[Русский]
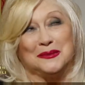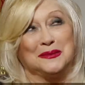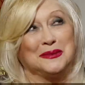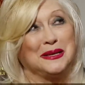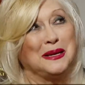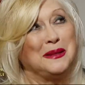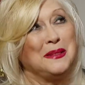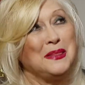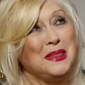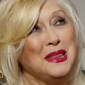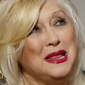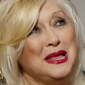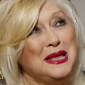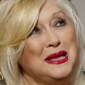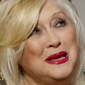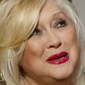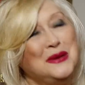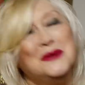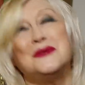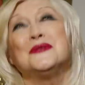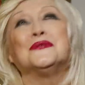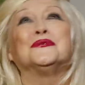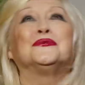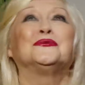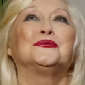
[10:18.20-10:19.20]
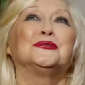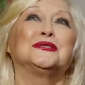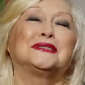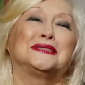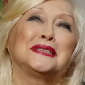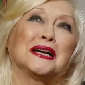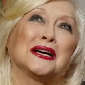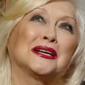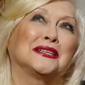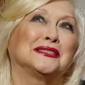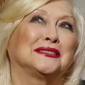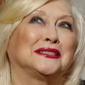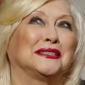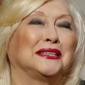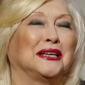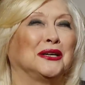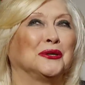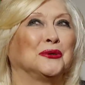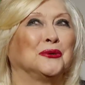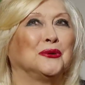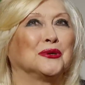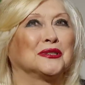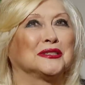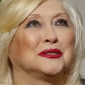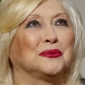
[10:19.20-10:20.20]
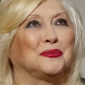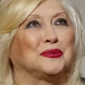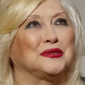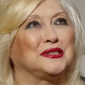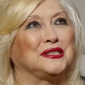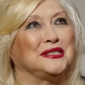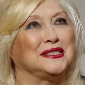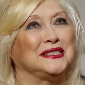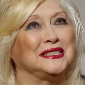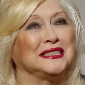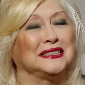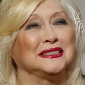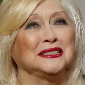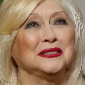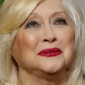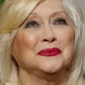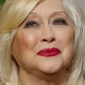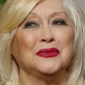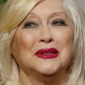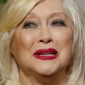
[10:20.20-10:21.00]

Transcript: меня. Вот так это я гордо посидела.